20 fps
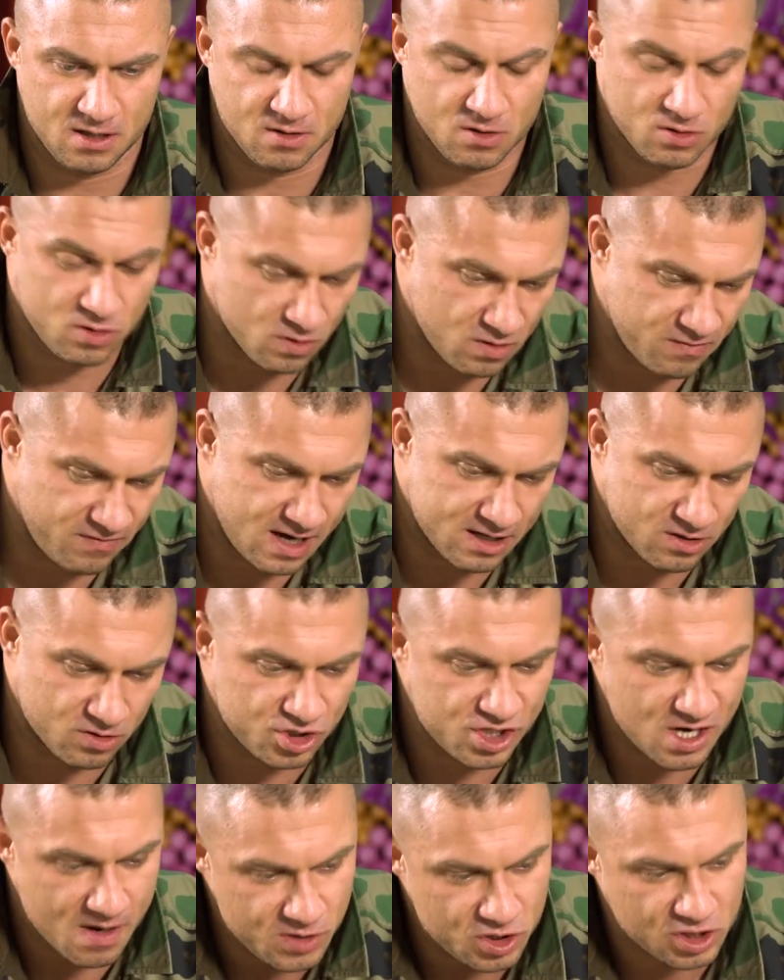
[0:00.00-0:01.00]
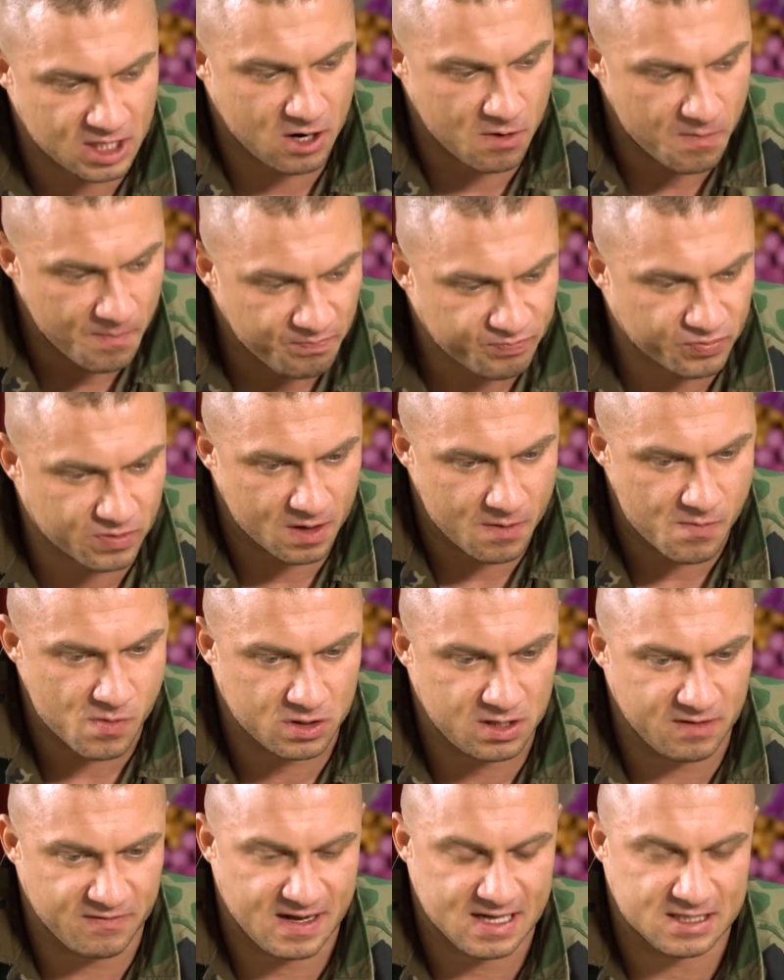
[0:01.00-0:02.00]
No to dwa, to no trzeba być taką
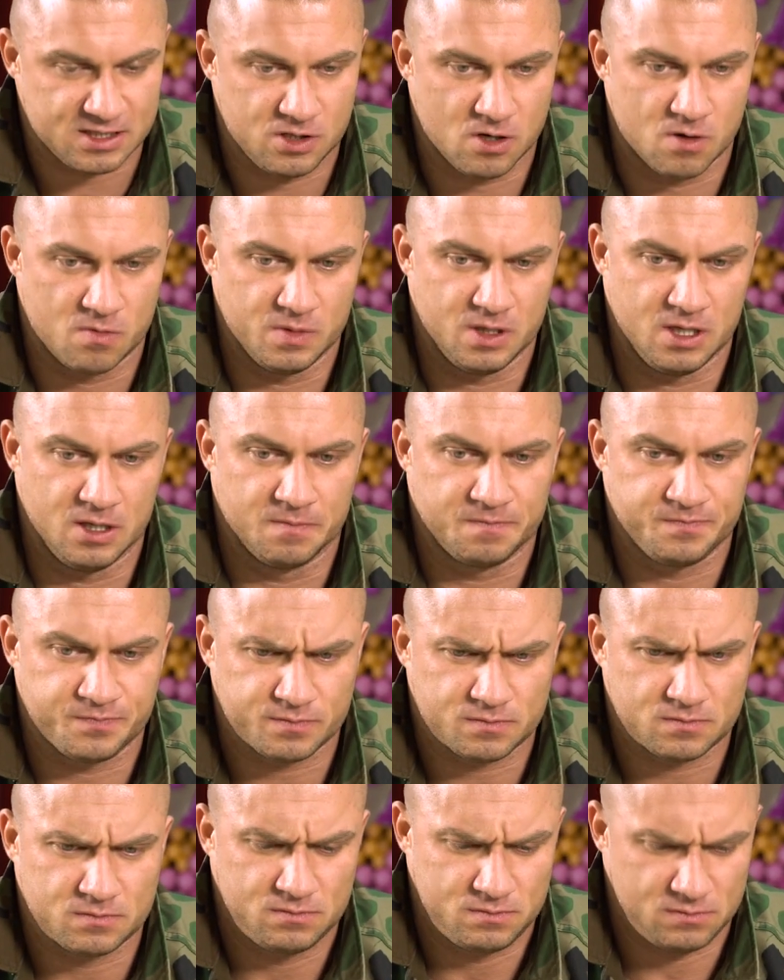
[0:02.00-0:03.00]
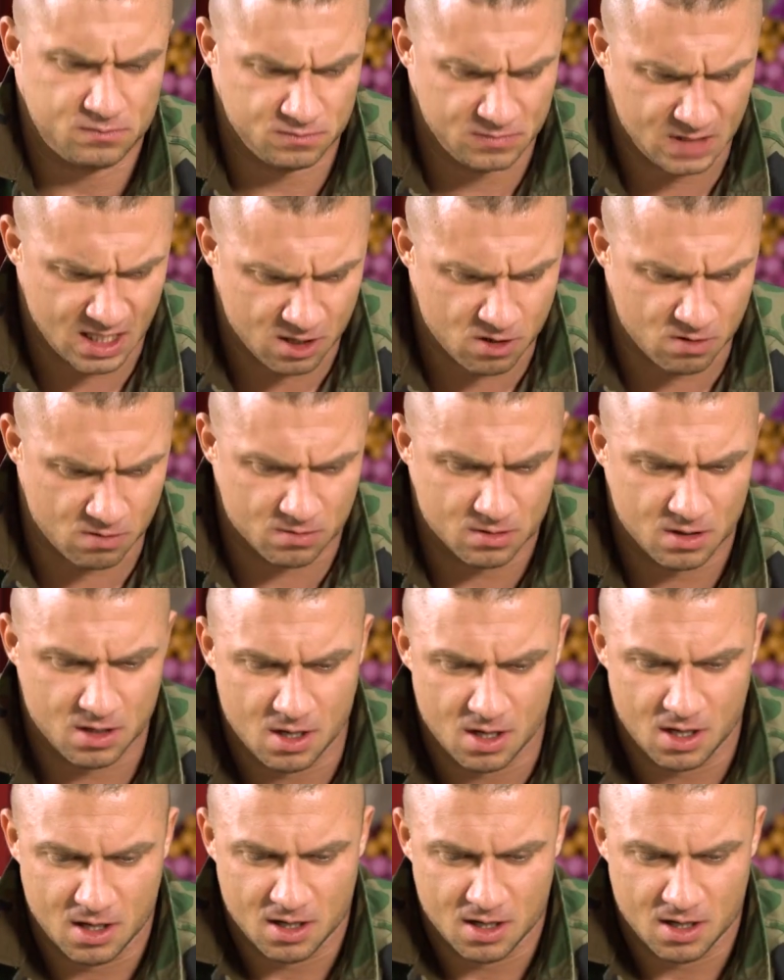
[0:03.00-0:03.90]
motywacją i taką